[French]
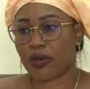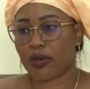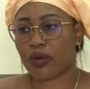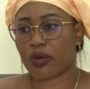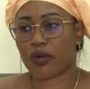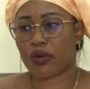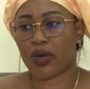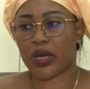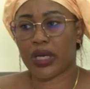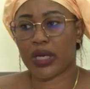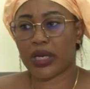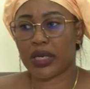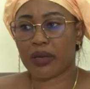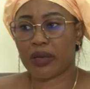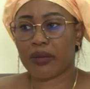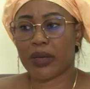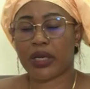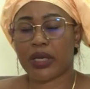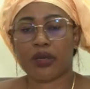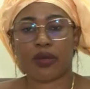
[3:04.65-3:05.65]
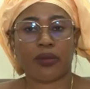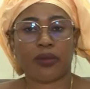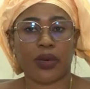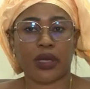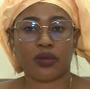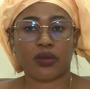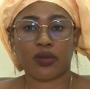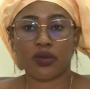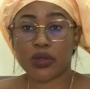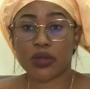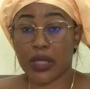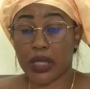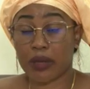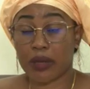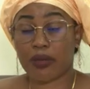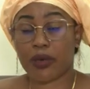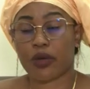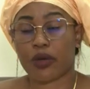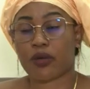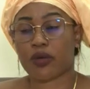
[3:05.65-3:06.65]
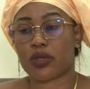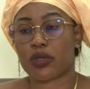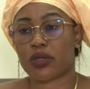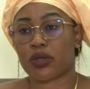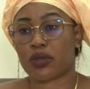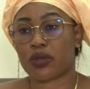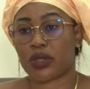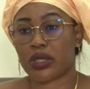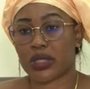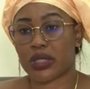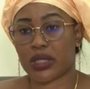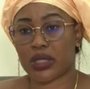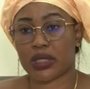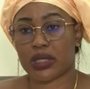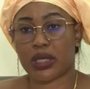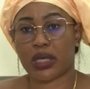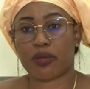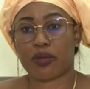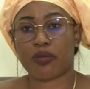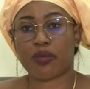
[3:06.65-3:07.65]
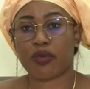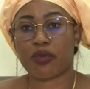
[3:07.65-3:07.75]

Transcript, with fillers: Donc on les demande de prendre toutes les précautions nécessaires